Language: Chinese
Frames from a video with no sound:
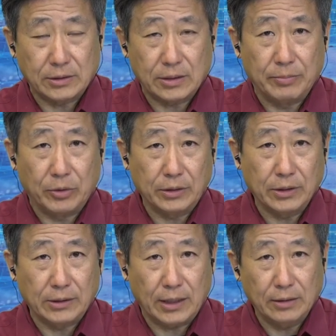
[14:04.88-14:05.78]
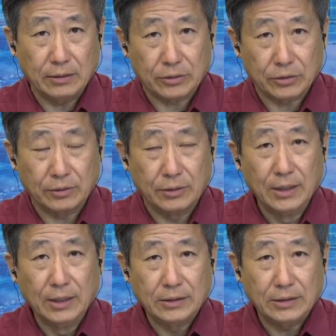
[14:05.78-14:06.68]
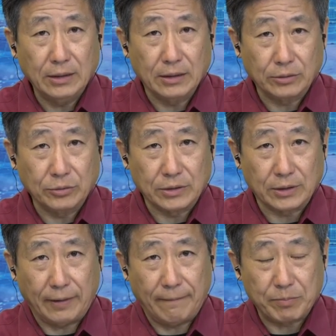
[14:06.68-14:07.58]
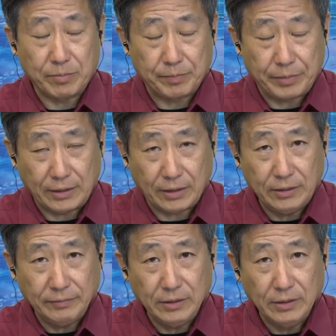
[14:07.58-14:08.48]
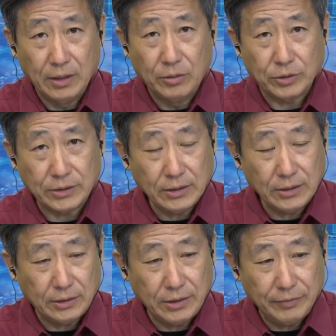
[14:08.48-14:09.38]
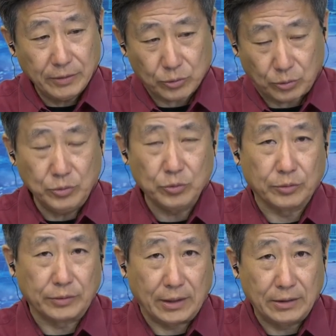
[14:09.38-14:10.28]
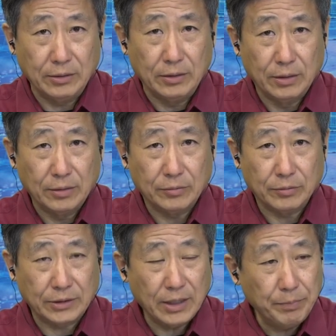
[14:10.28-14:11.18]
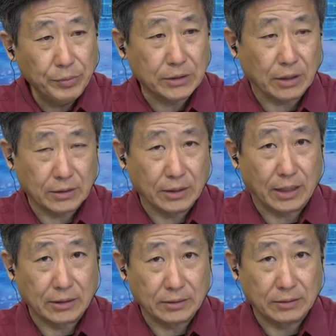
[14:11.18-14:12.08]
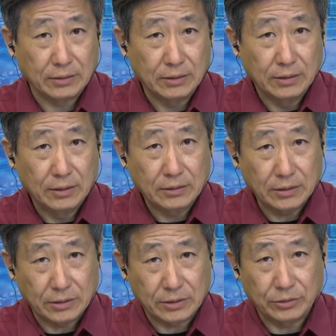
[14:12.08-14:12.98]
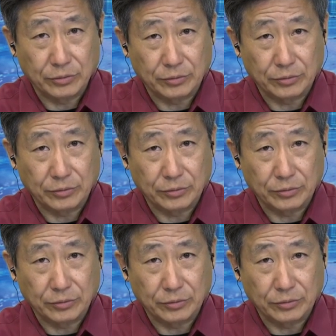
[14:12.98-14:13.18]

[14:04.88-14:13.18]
某一个年龄的时候先冷冻起来胚胎，因为我现在因为种种原因，我先不想生孩子。这是有